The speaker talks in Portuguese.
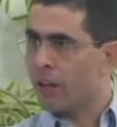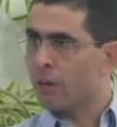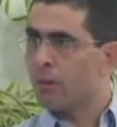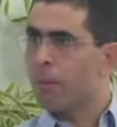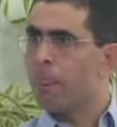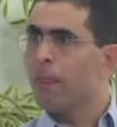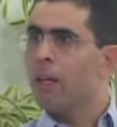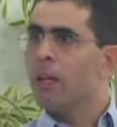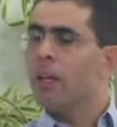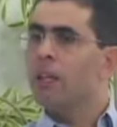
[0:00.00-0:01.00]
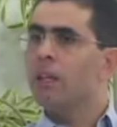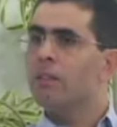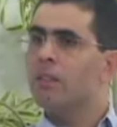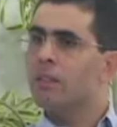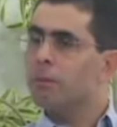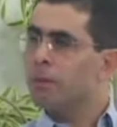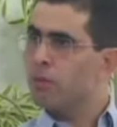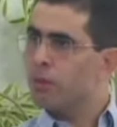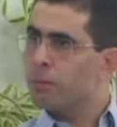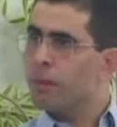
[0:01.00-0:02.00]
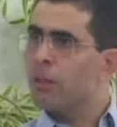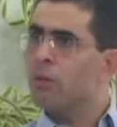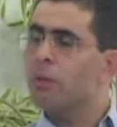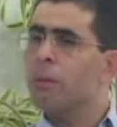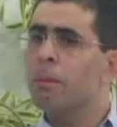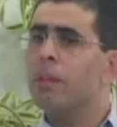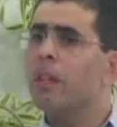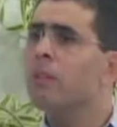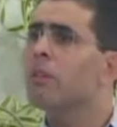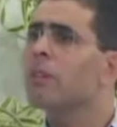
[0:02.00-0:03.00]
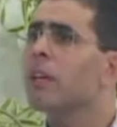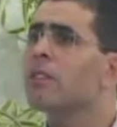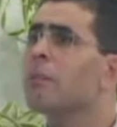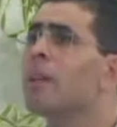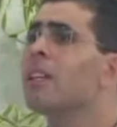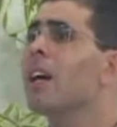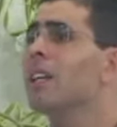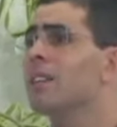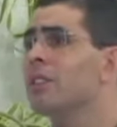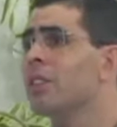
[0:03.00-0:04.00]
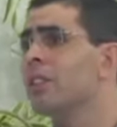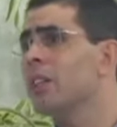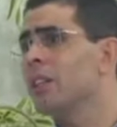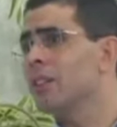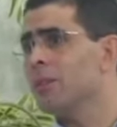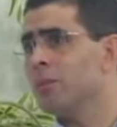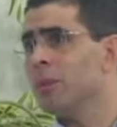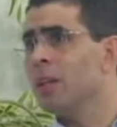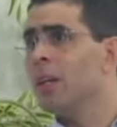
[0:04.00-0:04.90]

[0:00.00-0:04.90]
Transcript: século. E às vezes as pessoas perguntam, mas por que eu quero saber data de cristianismo?